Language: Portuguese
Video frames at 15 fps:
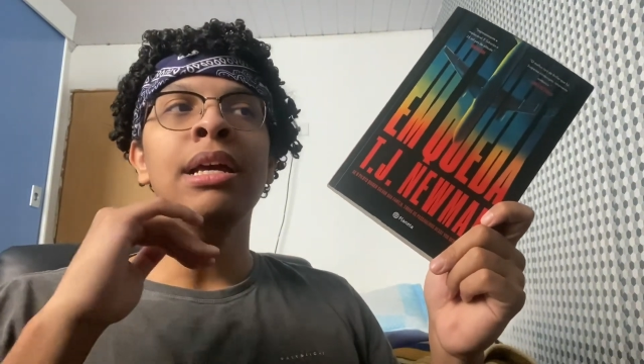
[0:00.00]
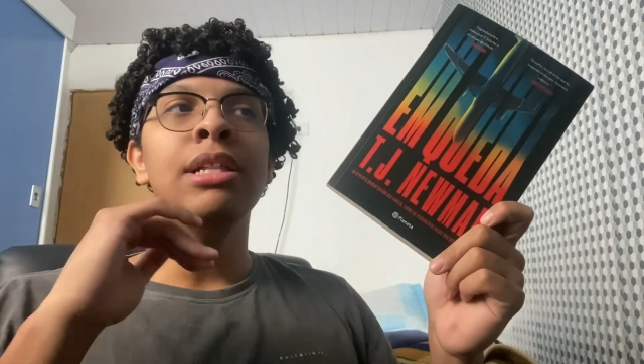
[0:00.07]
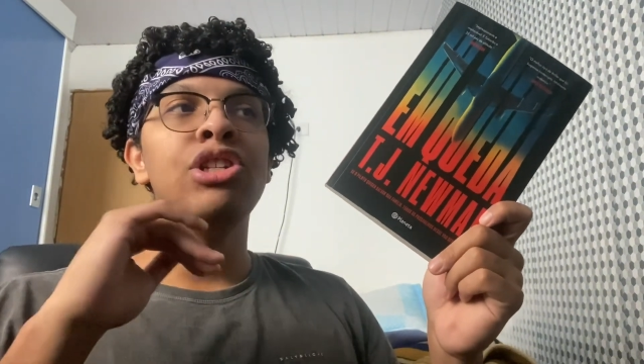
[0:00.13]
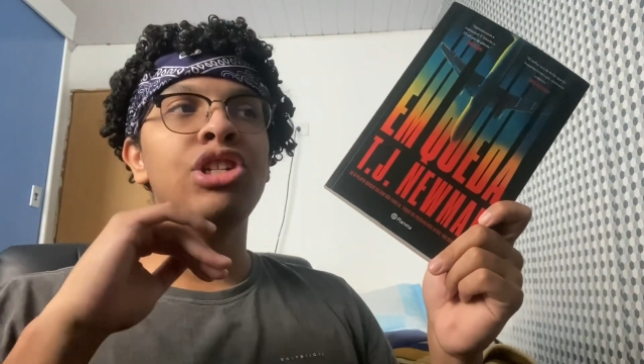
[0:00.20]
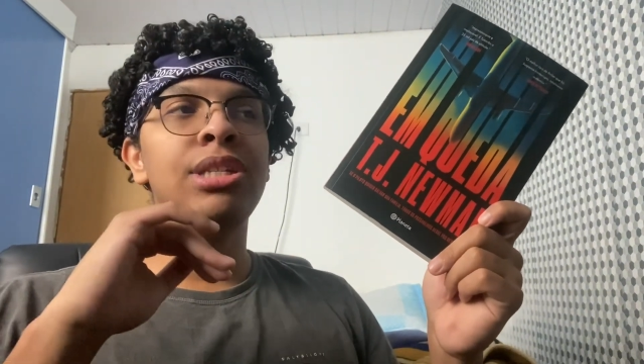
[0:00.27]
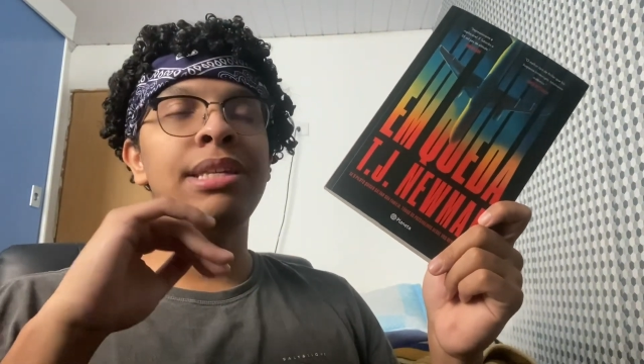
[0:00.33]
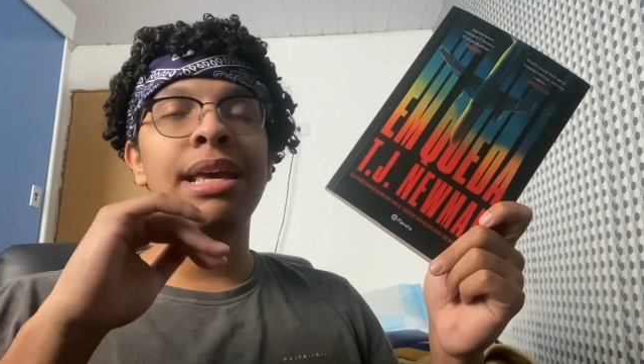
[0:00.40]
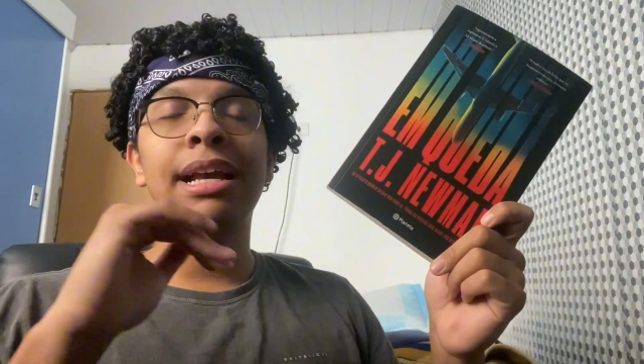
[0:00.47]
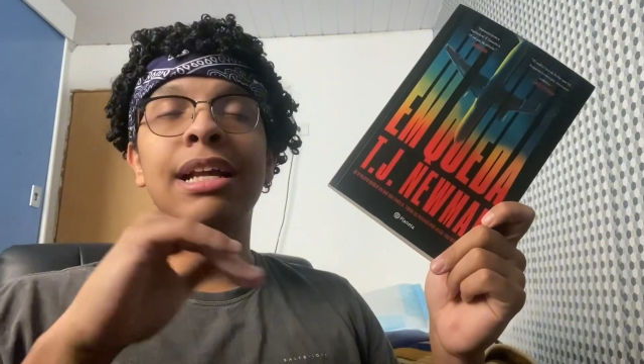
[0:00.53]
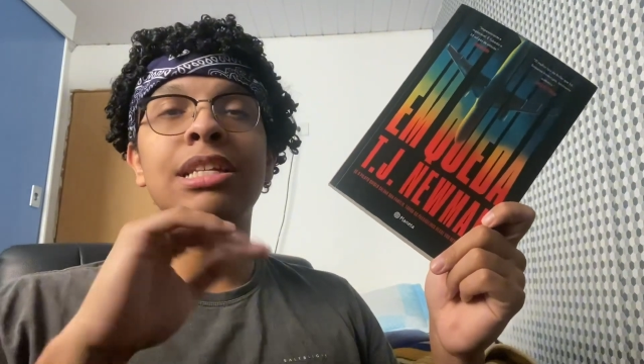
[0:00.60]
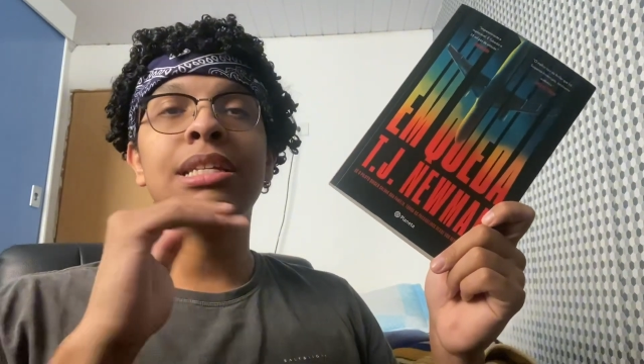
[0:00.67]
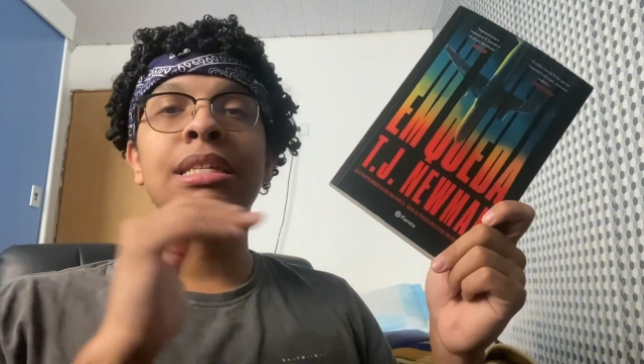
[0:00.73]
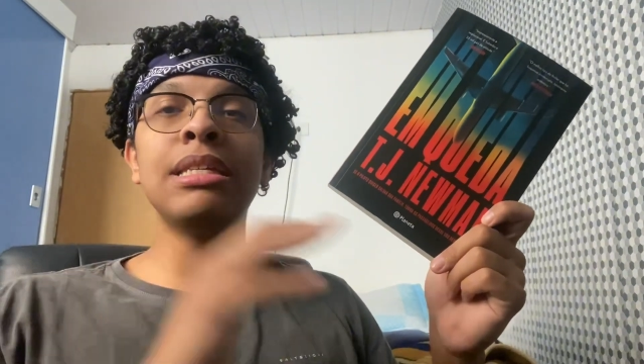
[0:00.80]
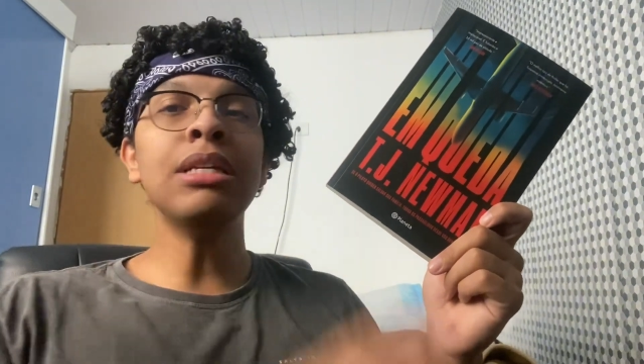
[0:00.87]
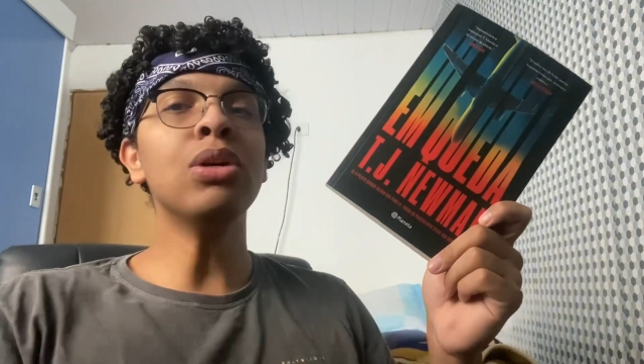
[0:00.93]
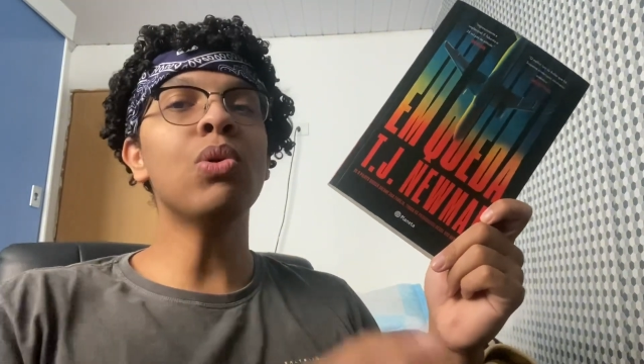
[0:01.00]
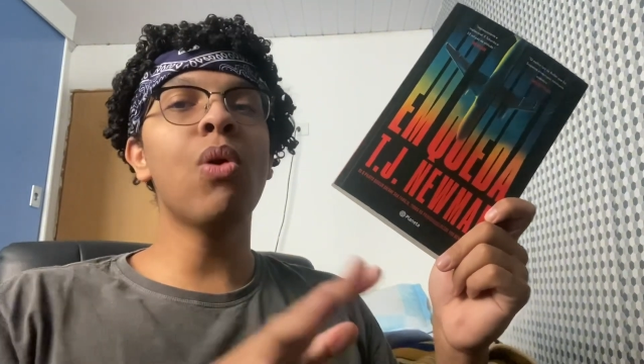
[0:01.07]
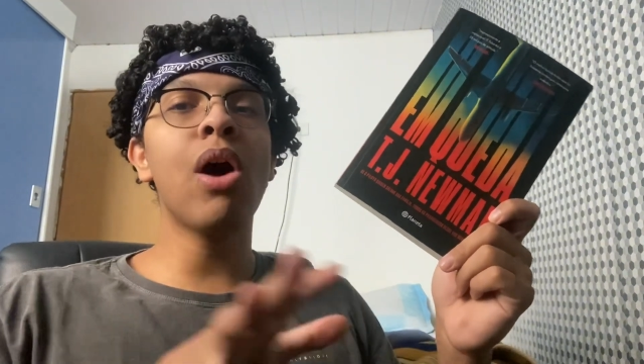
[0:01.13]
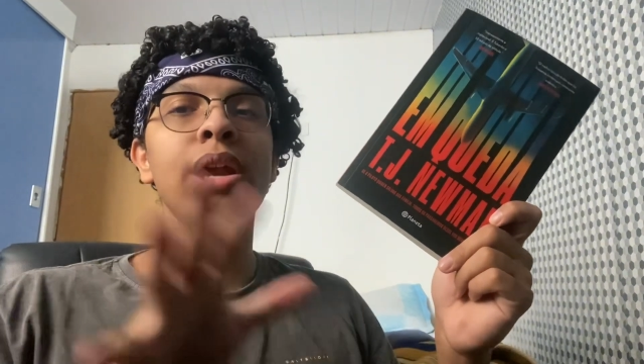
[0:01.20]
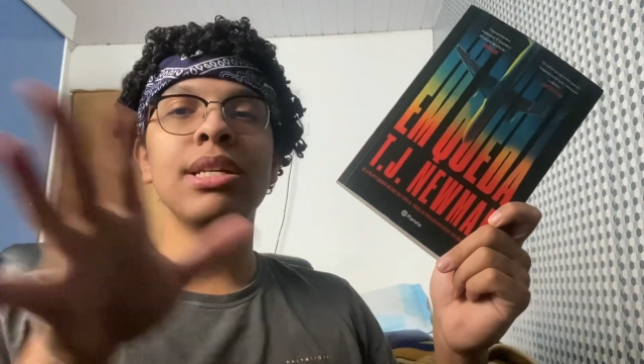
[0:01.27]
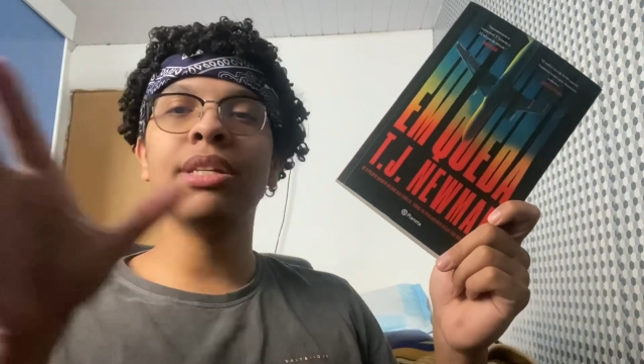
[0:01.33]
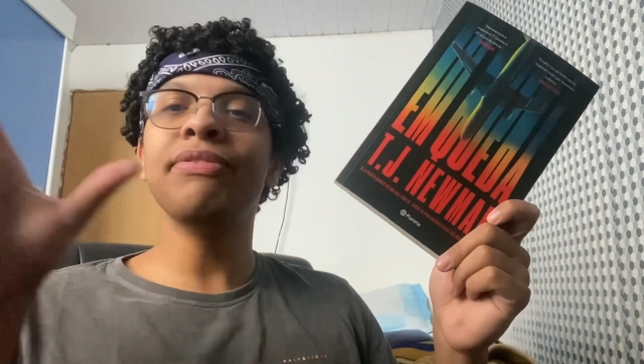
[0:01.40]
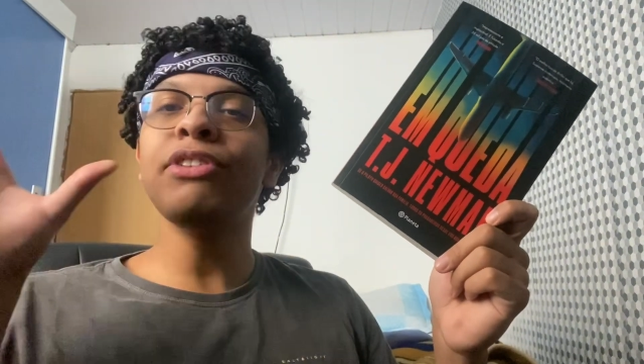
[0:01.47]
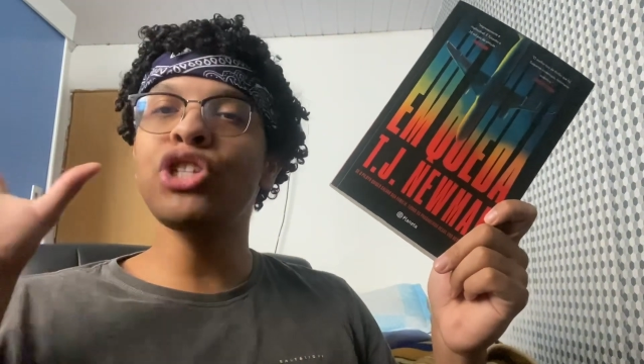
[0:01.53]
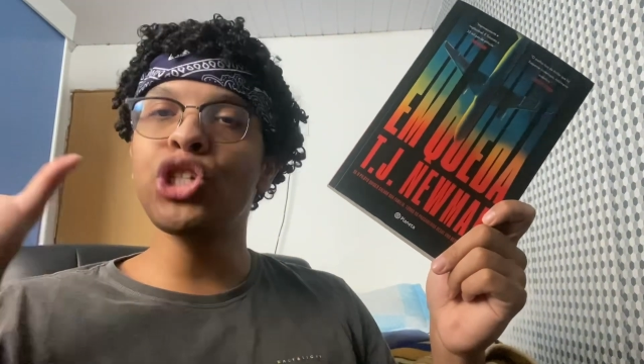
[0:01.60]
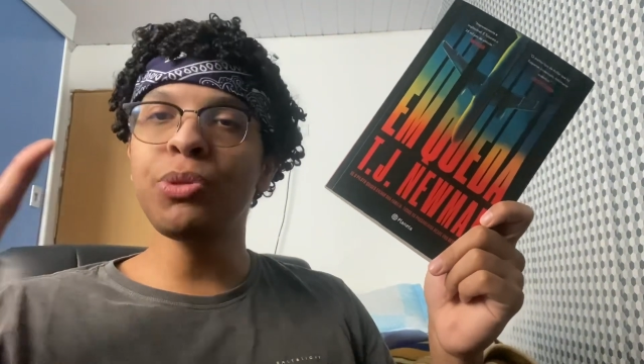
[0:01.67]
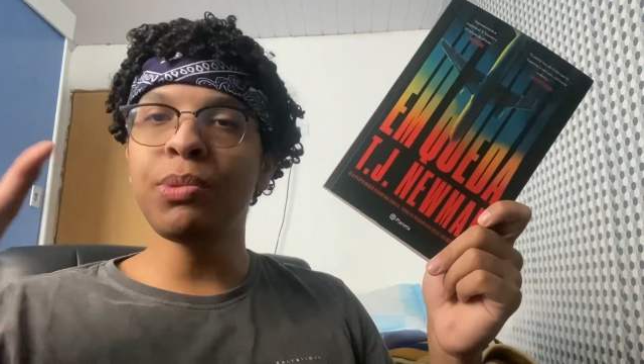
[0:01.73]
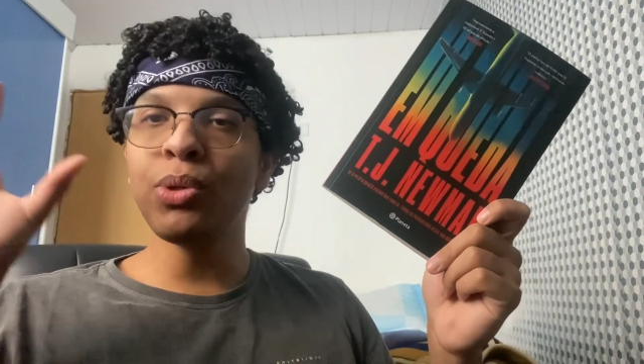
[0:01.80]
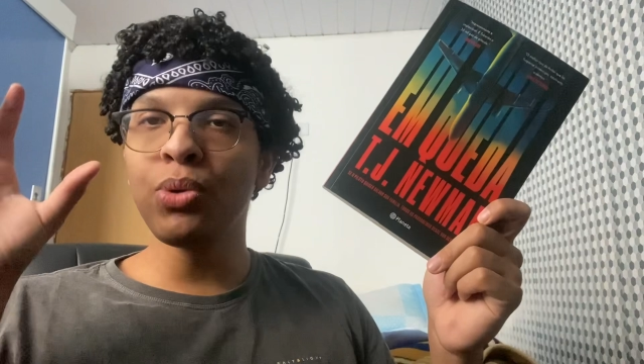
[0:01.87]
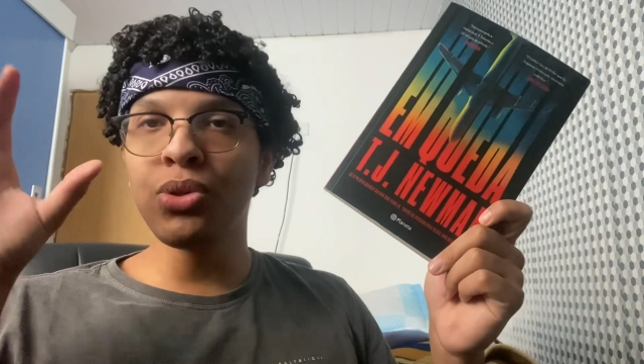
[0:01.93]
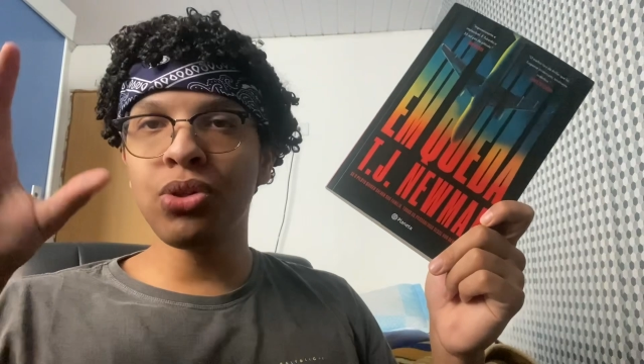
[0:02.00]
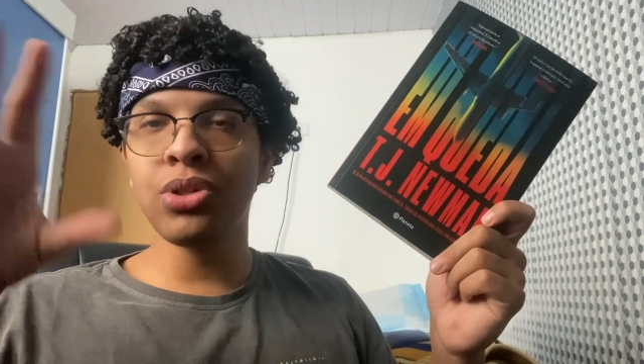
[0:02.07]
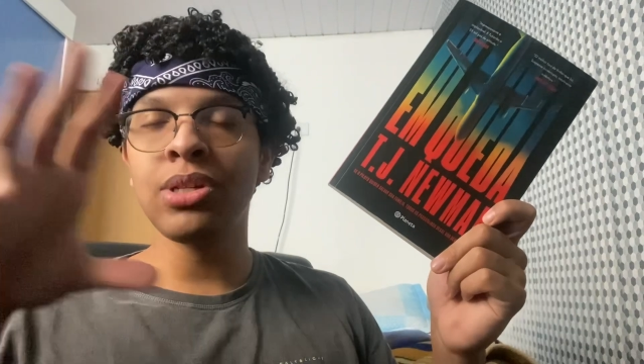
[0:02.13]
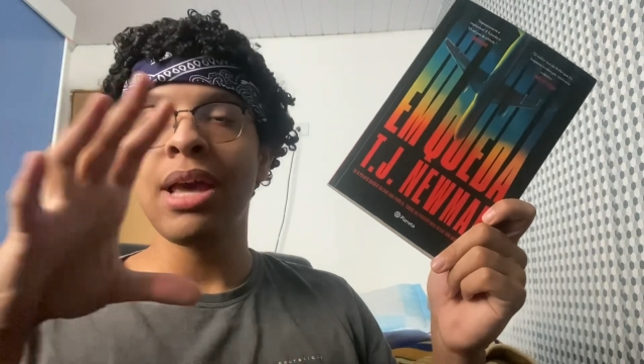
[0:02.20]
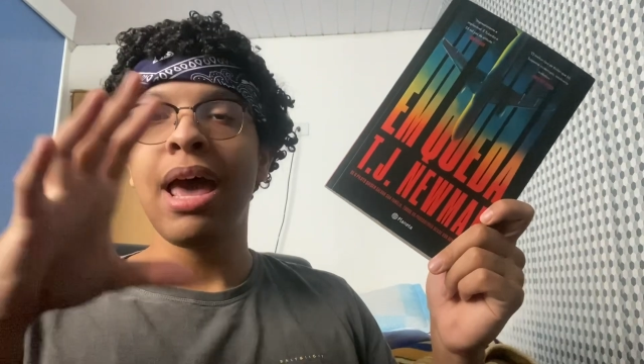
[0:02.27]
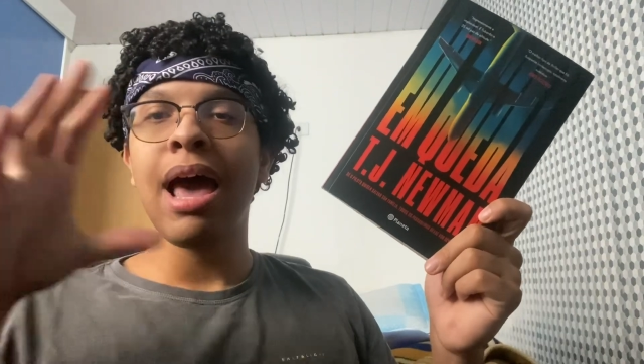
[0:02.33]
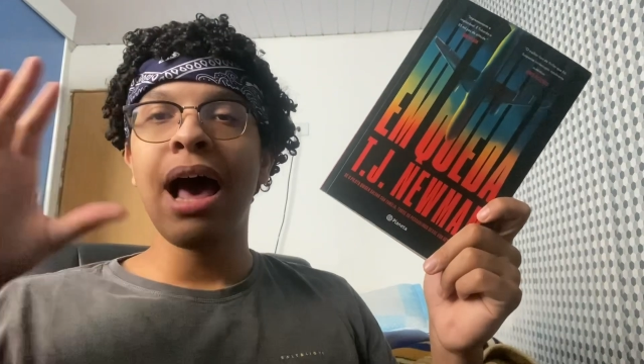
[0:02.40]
de cerca de 5 horas e 20 minutos